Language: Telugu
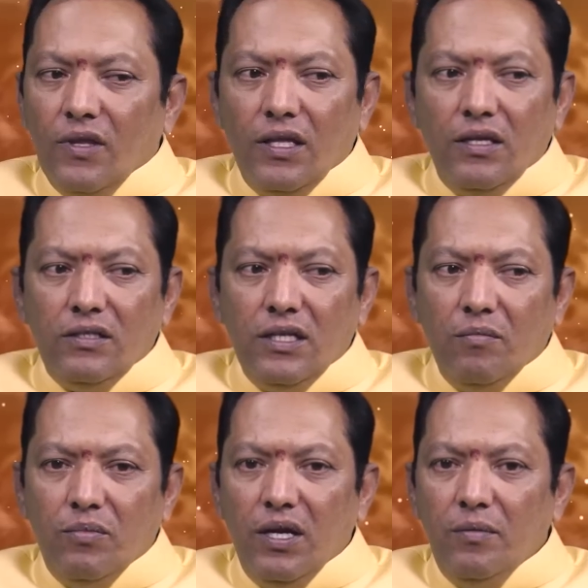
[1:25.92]
అదేంటి సార్
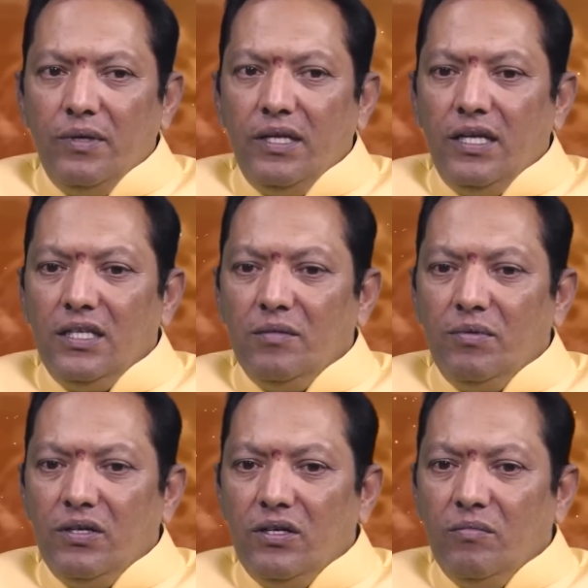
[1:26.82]
అప్పులు అయిపోయినాయి అని
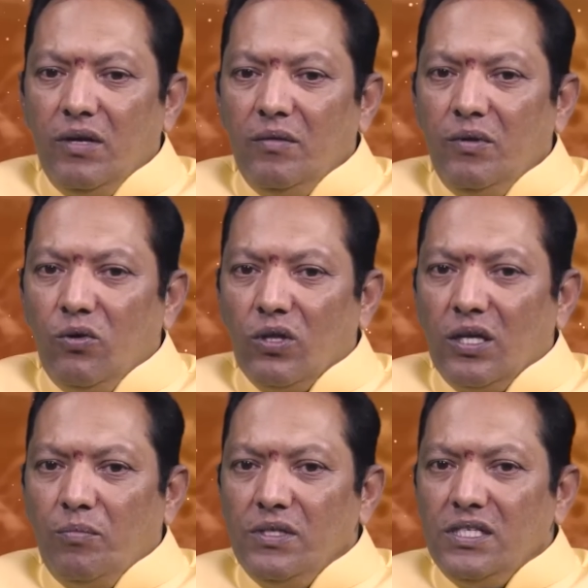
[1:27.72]
చెప్పి అంటుంటే మళ్ళీ మీరు కొత్త
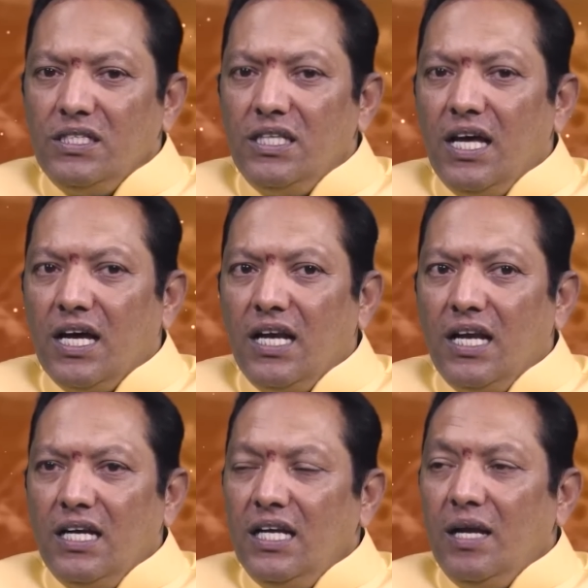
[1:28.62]
అప్పులు చేసేదాకానా
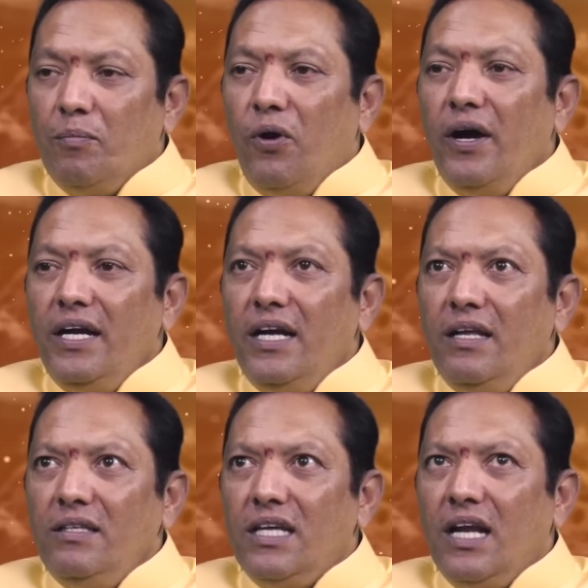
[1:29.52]
అంటే ఇక్కడ పాయింట్
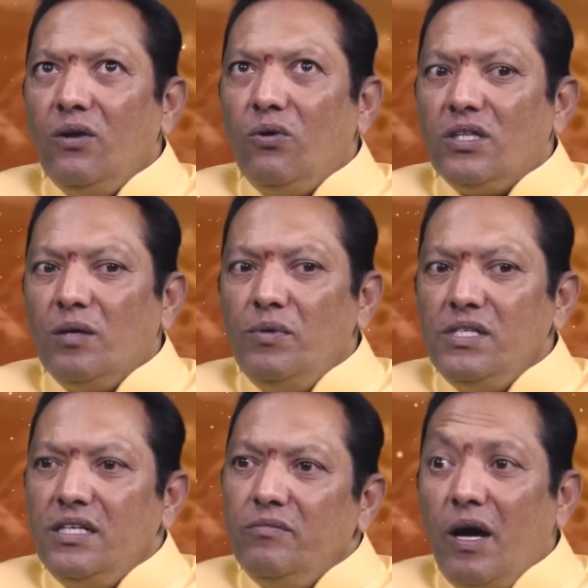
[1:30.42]
అంటే జనాలు కొత్త అప్పులు
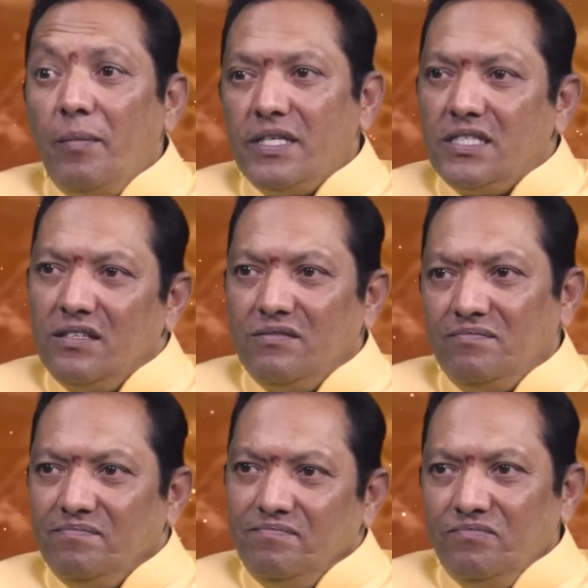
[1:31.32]
చేయడం ఆపేస్తారు
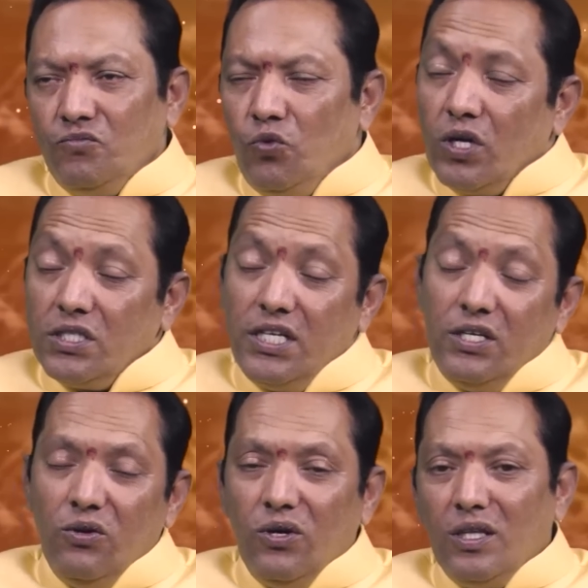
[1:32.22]
ఒక
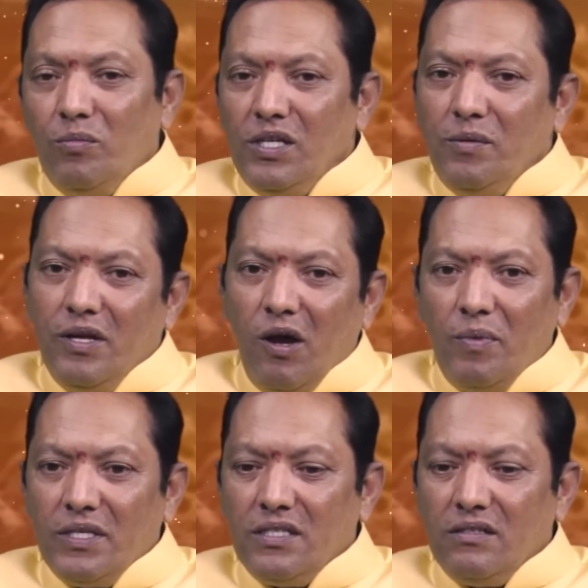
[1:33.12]
స్టేజ్లో కొత్త అప్పులు చేయడం
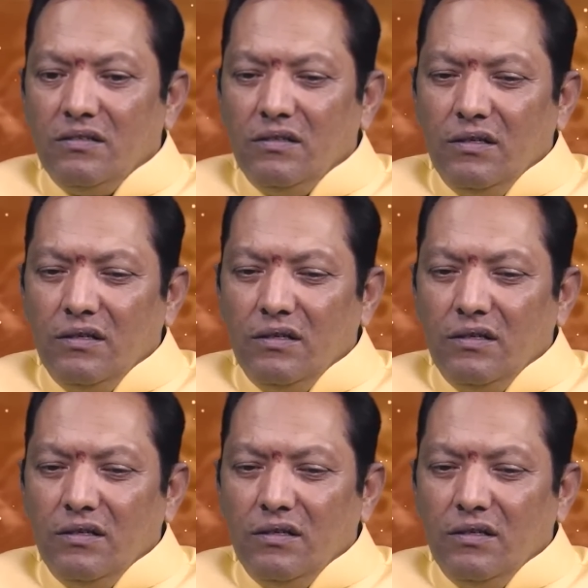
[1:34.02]
ఆపేస్తారు